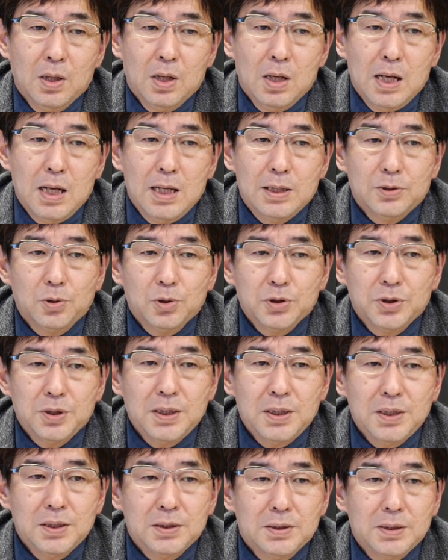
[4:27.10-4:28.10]
えー、そして
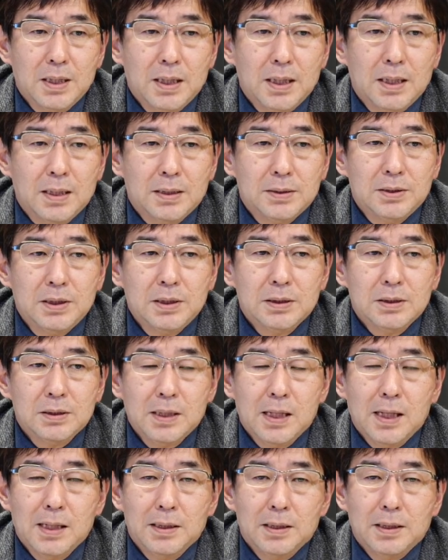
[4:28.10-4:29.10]
ですね実
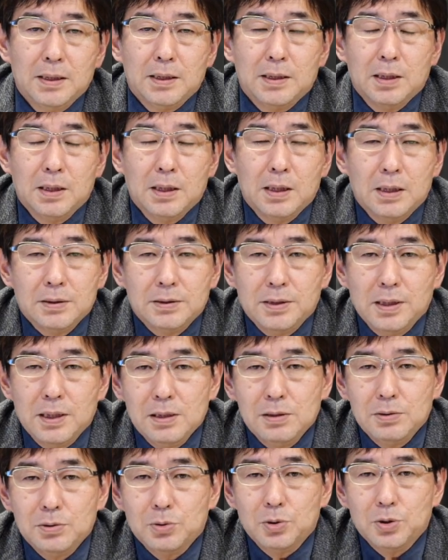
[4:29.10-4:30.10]
際
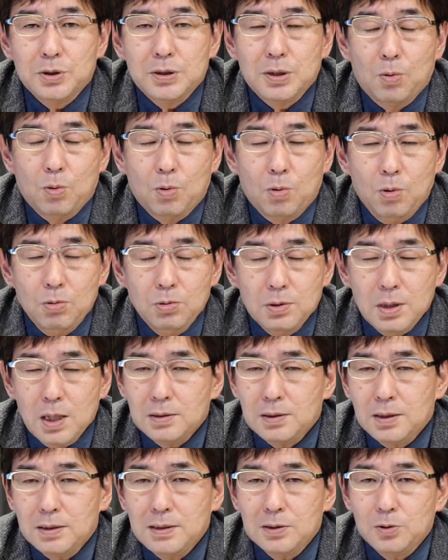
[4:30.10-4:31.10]
政府として本
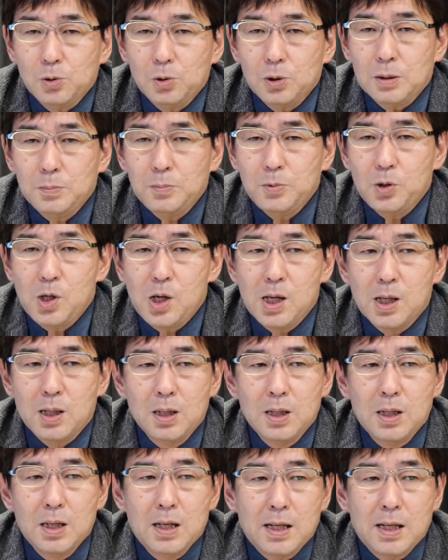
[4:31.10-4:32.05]
格的な取り組みは